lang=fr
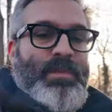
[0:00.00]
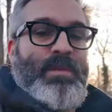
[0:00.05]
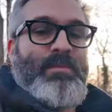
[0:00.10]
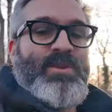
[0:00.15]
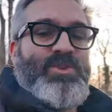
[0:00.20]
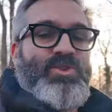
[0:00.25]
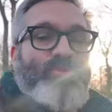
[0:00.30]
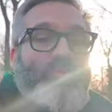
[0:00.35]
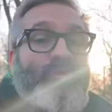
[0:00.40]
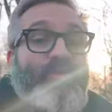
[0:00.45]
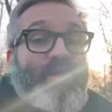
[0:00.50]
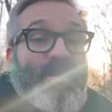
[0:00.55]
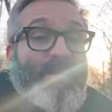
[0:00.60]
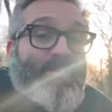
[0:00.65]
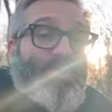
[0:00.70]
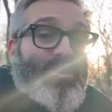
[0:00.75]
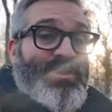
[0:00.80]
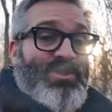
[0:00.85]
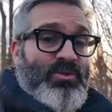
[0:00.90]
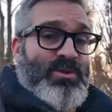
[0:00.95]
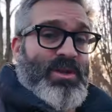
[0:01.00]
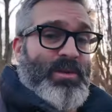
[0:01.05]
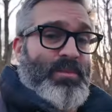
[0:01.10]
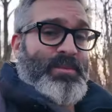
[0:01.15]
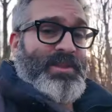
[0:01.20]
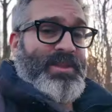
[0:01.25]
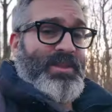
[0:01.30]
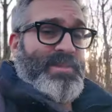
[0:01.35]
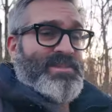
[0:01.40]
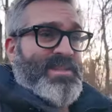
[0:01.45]
Même les gens du gouvernement qui sont
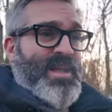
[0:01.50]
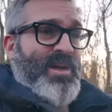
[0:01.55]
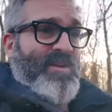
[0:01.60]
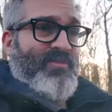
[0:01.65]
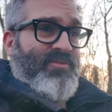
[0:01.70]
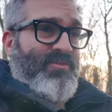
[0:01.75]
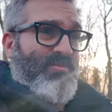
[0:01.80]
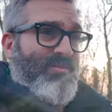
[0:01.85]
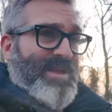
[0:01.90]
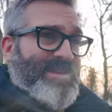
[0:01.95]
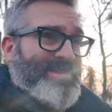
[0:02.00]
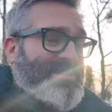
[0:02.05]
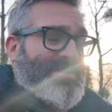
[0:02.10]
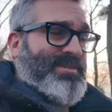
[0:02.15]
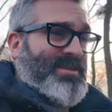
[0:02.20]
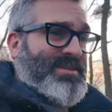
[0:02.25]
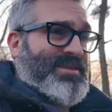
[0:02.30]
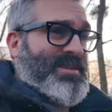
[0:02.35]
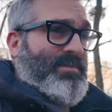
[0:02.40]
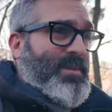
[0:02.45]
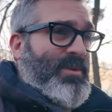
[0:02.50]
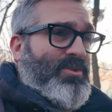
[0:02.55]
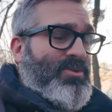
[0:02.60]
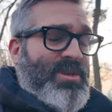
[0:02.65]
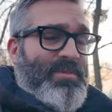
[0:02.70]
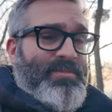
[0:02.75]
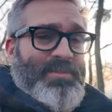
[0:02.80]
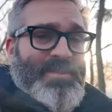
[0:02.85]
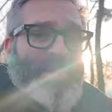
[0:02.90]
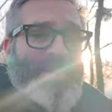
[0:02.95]
capitalistes à fond, bah, c'est pas
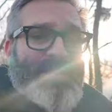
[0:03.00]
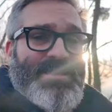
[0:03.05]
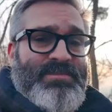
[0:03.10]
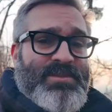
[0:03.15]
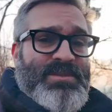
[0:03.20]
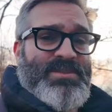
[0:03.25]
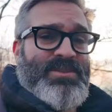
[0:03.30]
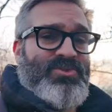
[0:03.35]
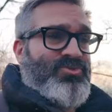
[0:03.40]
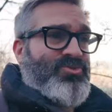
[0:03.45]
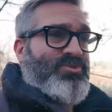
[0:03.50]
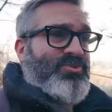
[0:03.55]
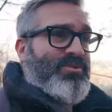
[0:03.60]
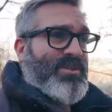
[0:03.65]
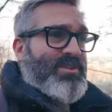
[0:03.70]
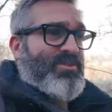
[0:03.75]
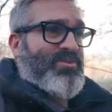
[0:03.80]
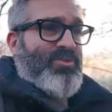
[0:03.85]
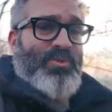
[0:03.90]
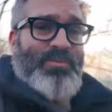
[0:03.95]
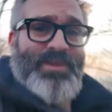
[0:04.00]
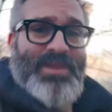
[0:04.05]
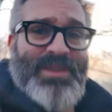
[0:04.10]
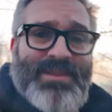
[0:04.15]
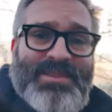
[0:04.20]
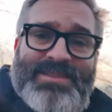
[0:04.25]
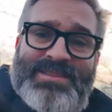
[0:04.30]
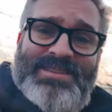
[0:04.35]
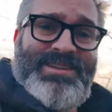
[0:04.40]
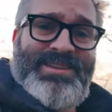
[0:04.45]
du capitalisme, hein, c'est juste de la sodomie.
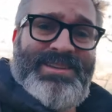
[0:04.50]
Hein.